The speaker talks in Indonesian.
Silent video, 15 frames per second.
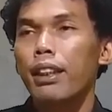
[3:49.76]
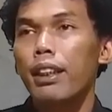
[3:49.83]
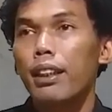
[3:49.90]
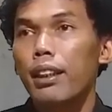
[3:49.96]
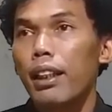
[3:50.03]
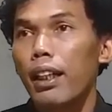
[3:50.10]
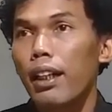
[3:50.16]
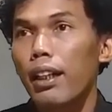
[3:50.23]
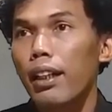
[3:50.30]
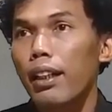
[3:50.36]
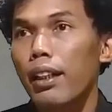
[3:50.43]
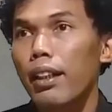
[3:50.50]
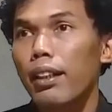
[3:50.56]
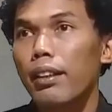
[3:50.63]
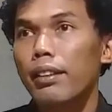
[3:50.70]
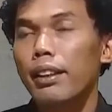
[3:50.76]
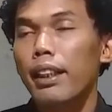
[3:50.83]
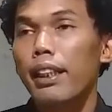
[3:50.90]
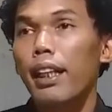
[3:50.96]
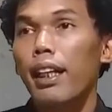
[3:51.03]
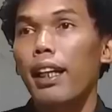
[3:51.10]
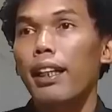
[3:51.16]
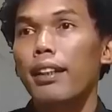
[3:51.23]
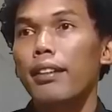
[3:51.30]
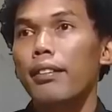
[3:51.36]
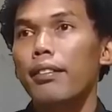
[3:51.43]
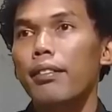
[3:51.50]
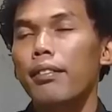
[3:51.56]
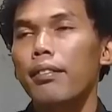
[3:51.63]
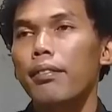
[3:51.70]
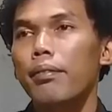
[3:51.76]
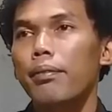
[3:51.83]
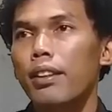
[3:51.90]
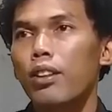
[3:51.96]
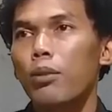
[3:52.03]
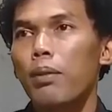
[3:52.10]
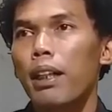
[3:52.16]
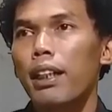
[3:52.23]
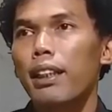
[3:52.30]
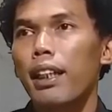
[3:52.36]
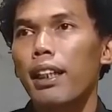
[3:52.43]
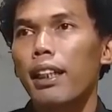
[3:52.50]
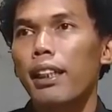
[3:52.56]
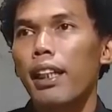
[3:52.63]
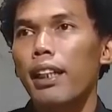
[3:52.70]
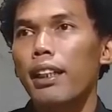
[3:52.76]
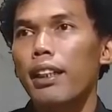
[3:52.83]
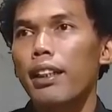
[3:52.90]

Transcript: kita cari yang lain coba kita klik yang